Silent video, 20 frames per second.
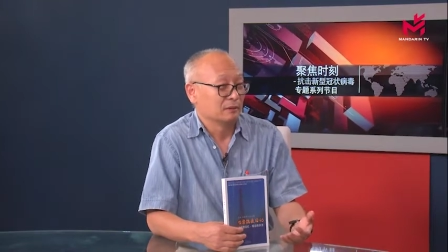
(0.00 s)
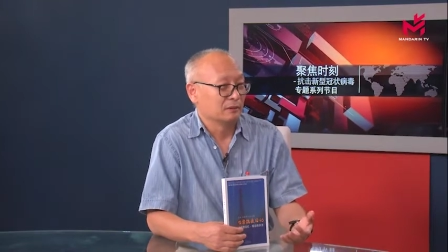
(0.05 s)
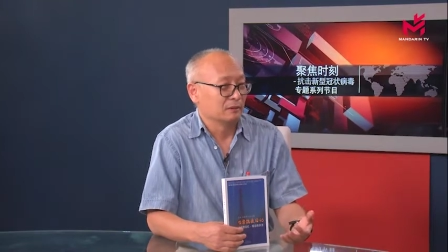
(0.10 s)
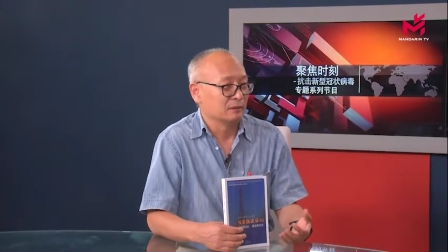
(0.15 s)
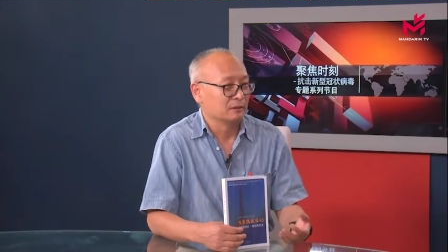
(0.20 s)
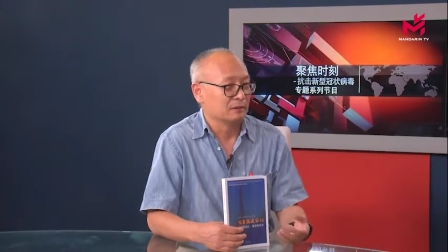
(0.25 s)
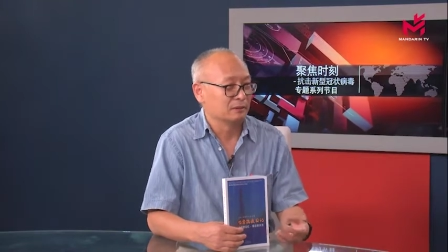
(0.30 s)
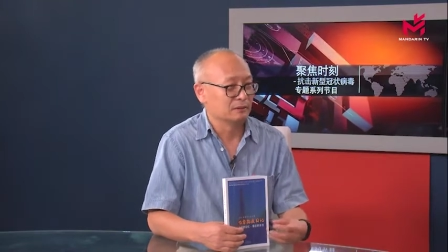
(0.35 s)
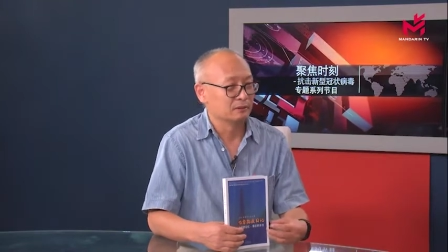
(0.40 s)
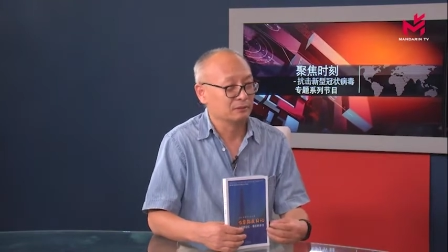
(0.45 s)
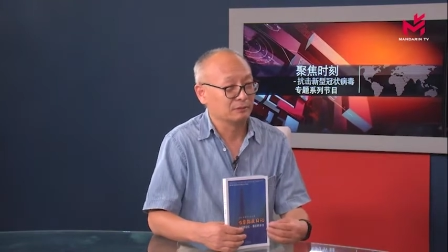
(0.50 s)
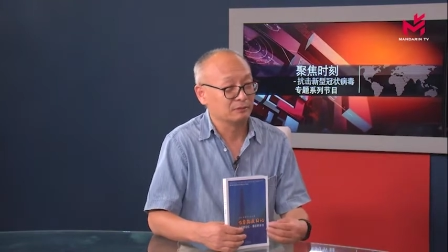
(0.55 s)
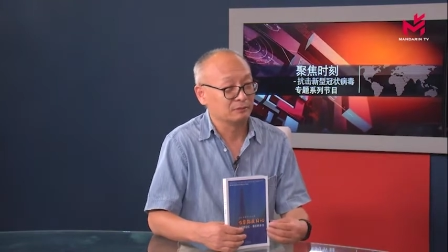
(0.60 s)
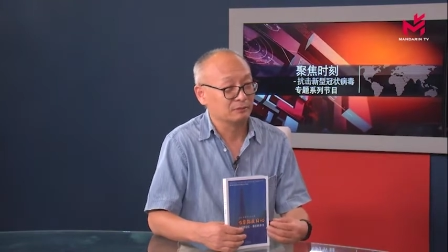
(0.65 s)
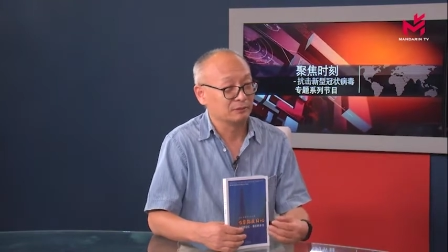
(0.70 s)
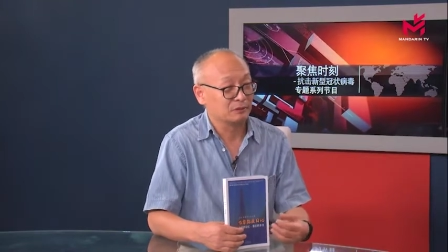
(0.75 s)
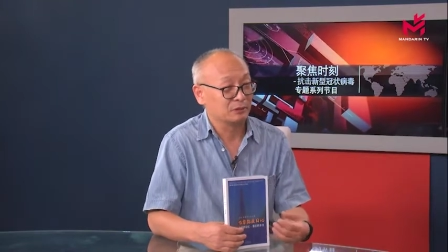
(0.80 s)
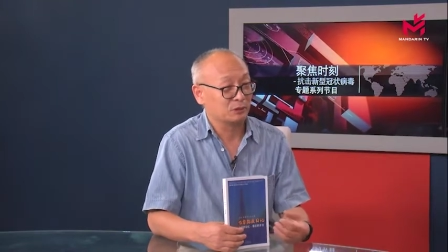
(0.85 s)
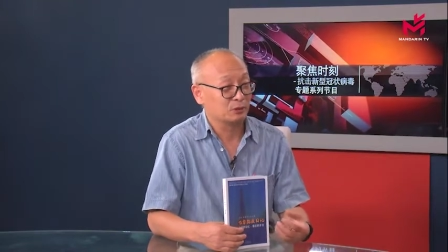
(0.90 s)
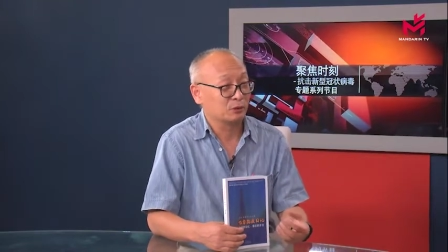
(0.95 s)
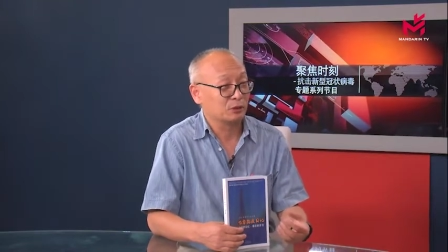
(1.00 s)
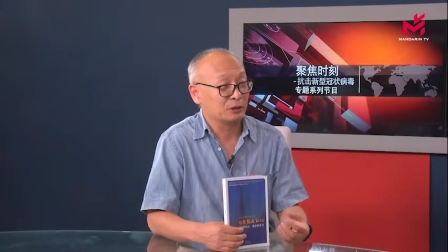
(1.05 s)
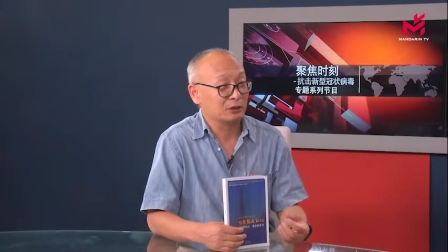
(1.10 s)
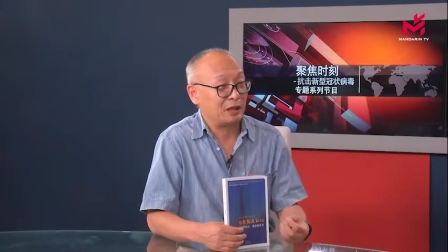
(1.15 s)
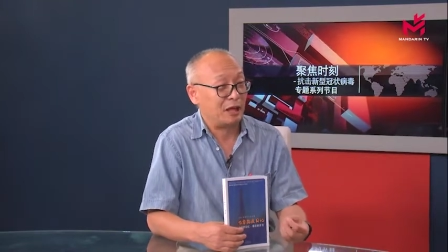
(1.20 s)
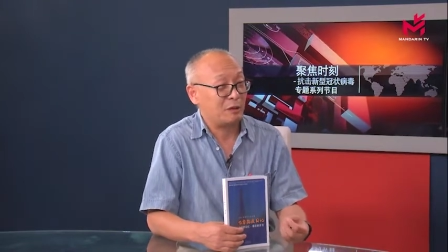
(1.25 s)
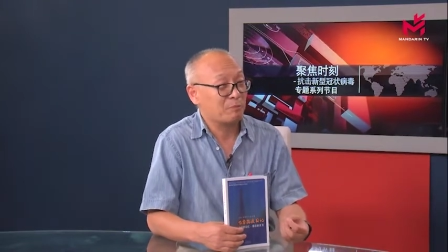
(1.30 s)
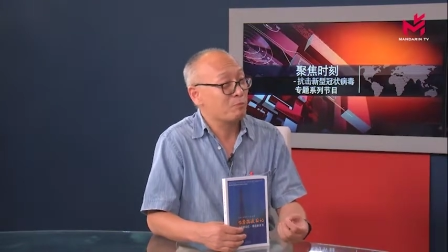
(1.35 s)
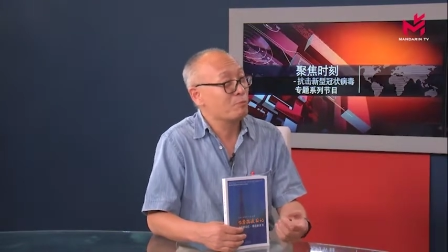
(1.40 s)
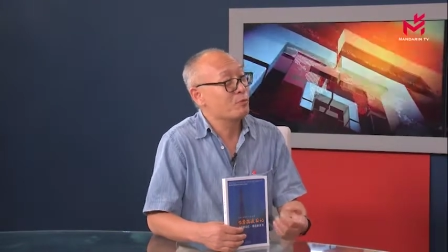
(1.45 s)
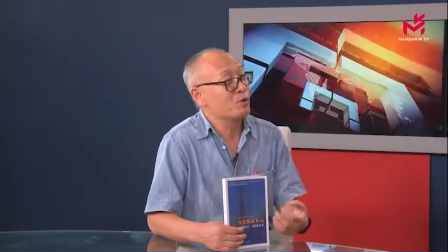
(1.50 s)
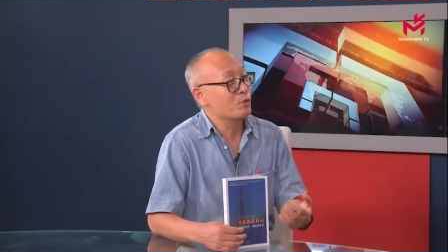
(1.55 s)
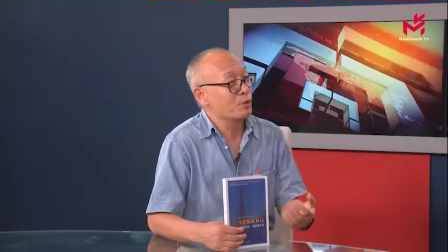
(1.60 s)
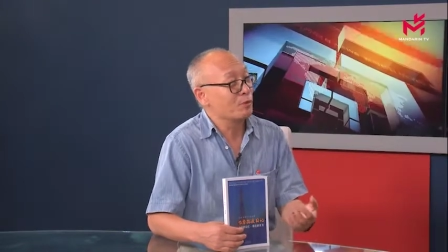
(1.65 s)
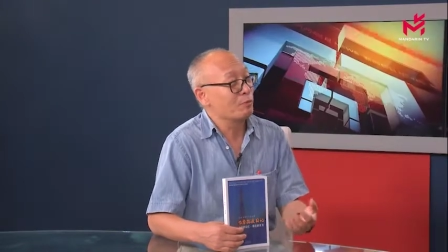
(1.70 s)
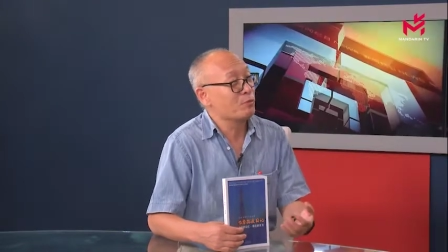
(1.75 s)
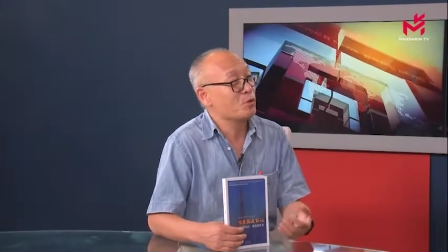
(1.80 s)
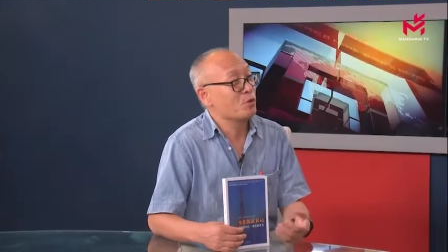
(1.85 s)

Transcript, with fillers: 呃，就是他们没有没有